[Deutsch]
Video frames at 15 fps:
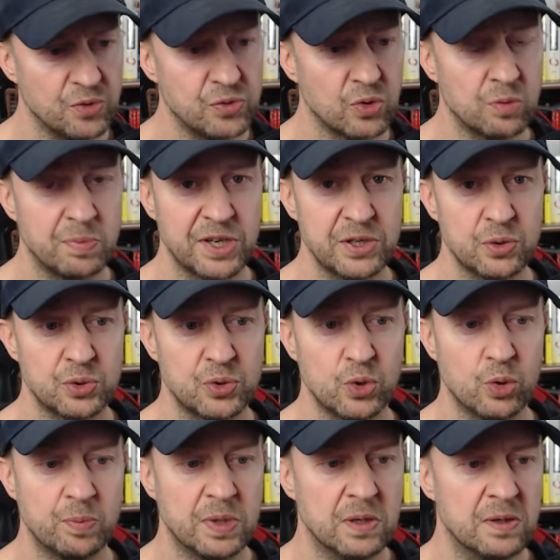ähm, bei
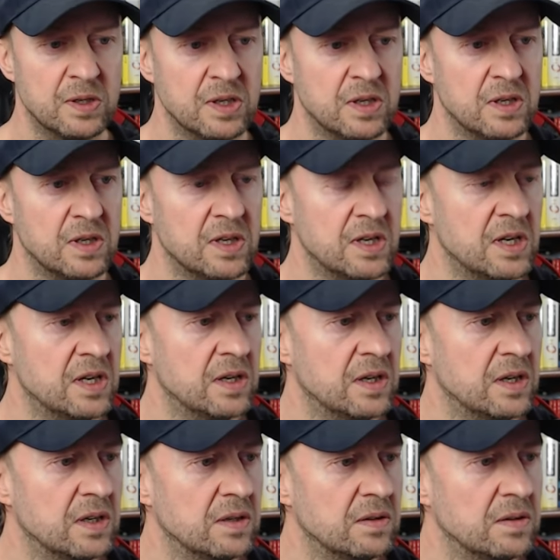YouTube,
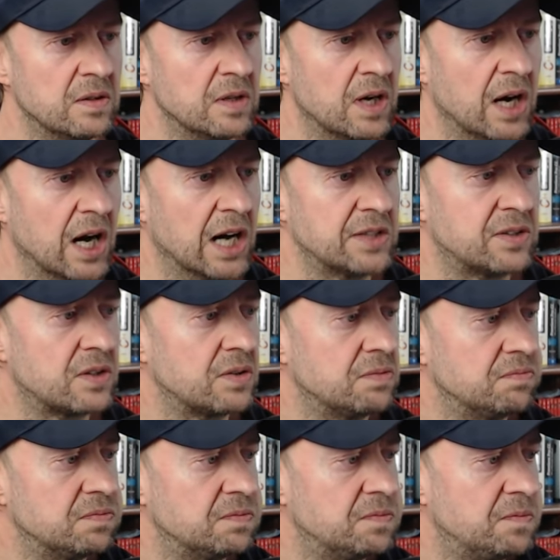hat
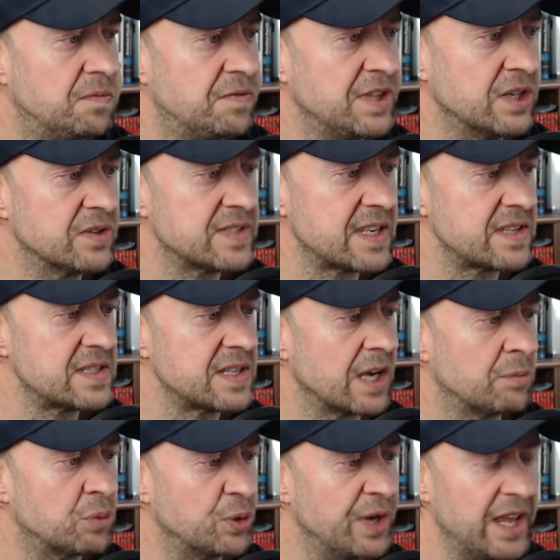64
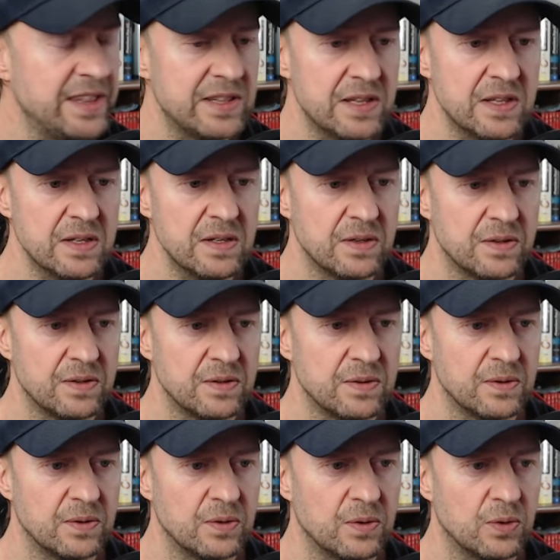Abonnenten
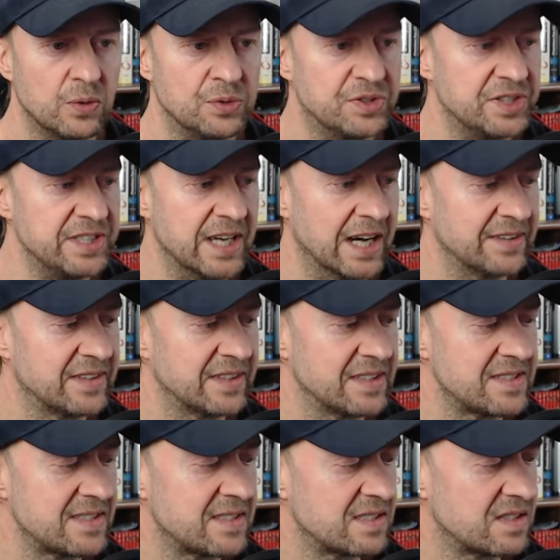und die hat
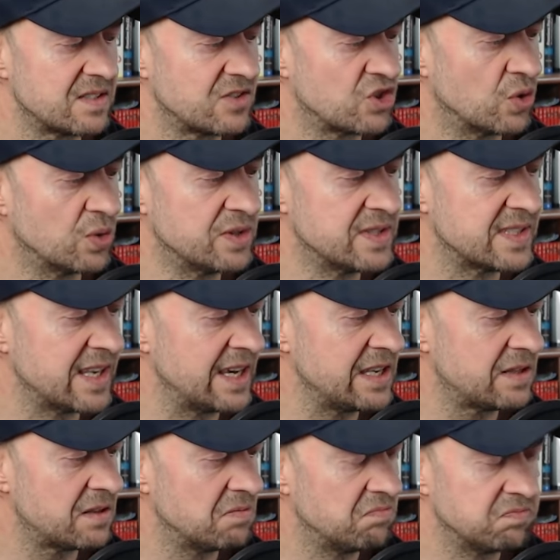das schon
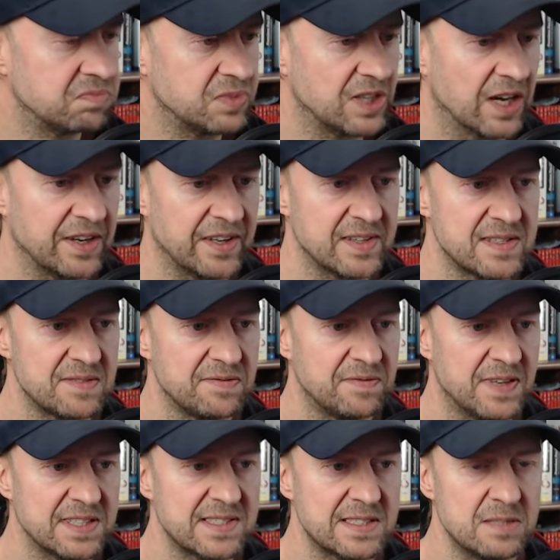seit, ja, jetzt
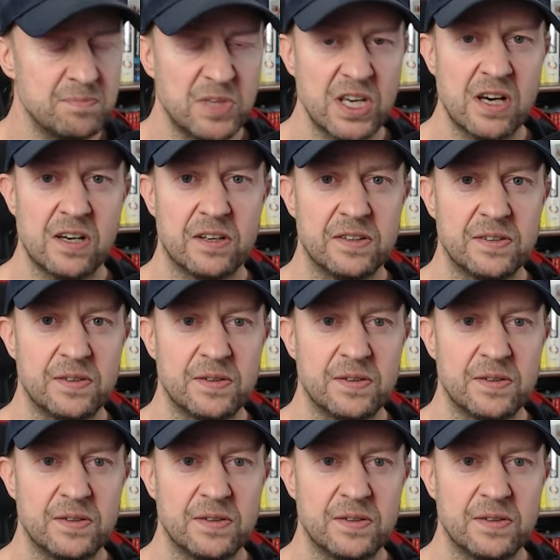fast ein Jahr.